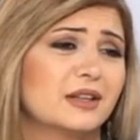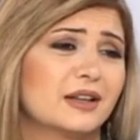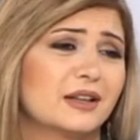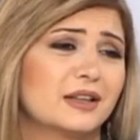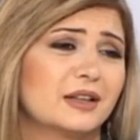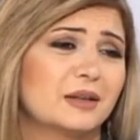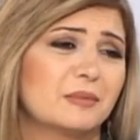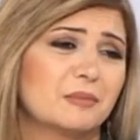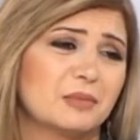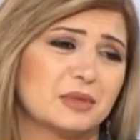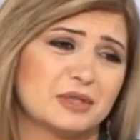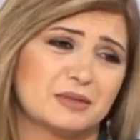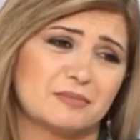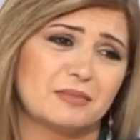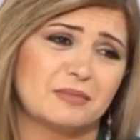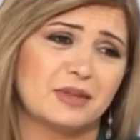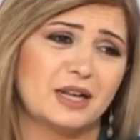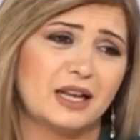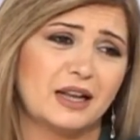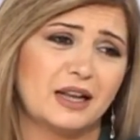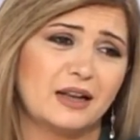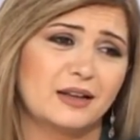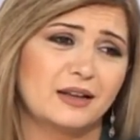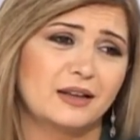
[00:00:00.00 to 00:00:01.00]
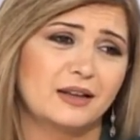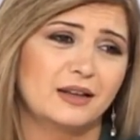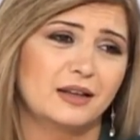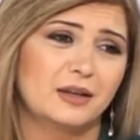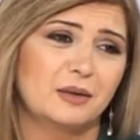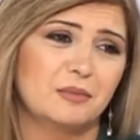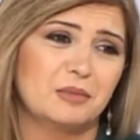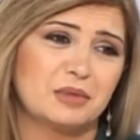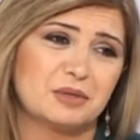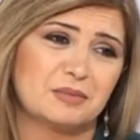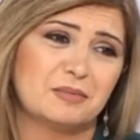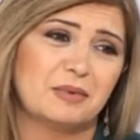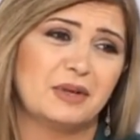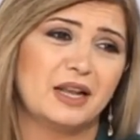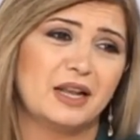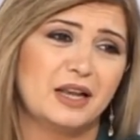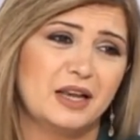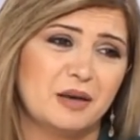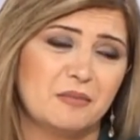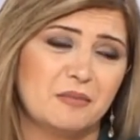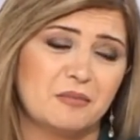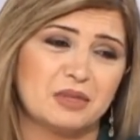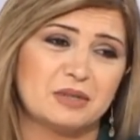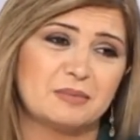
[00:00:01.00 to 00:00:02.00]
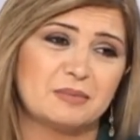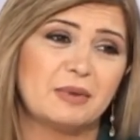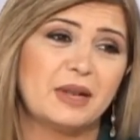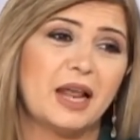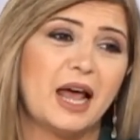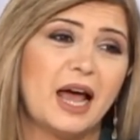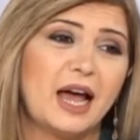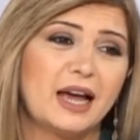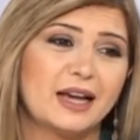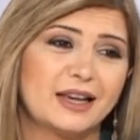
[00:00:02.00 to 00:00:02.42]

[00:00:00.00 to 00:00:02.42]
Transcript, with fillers: يا ستي هذه كهرباء ما اذا اذا ماشي